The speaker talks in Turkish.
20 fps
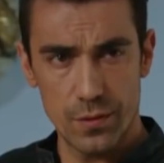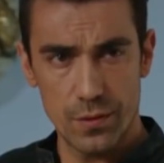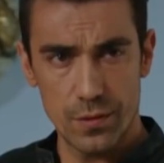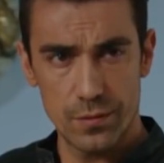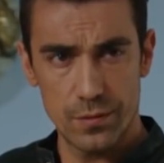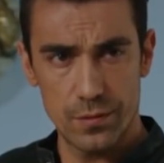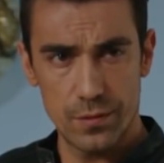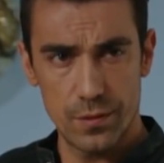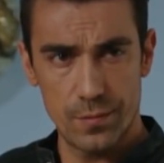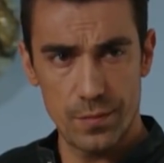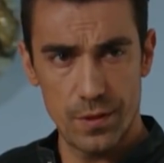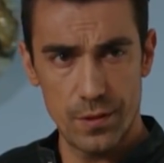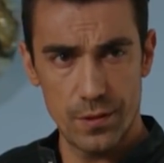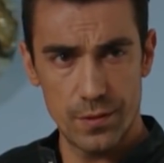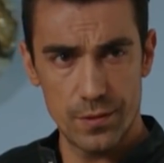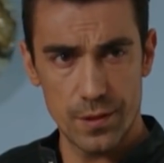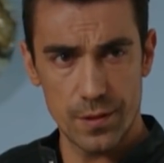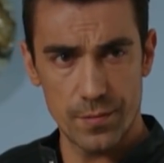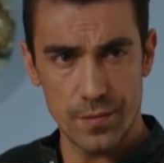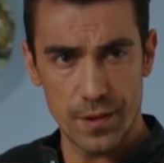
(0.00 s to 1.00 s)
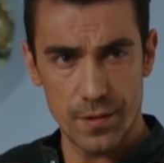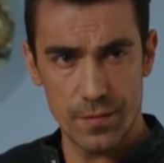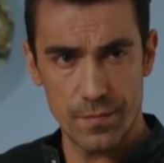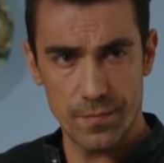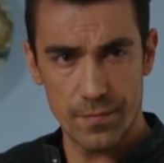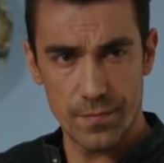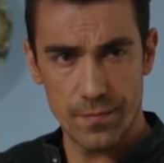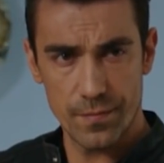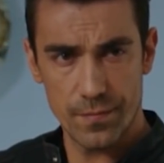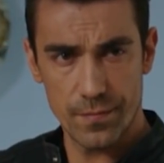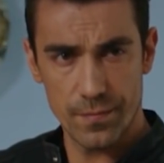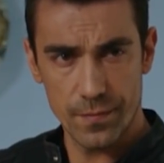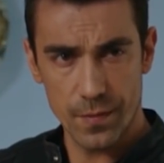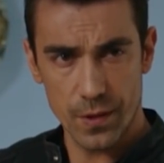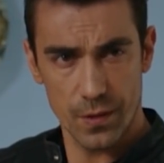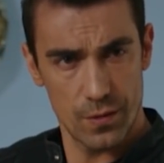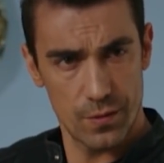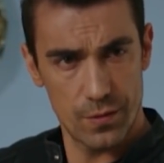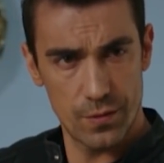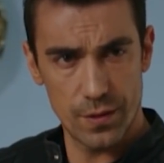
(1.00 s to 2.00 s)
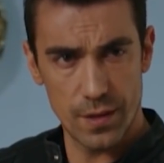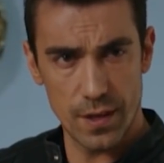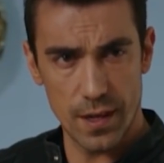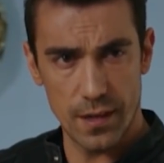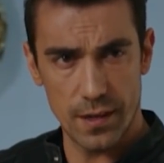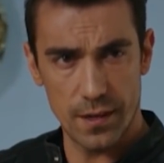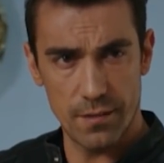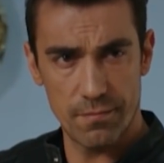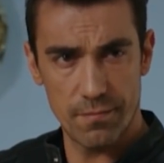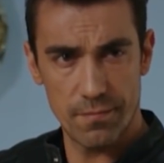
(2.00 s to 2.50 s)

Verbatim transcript: doğurttuğunu biliyoruz ama. Gördük yani.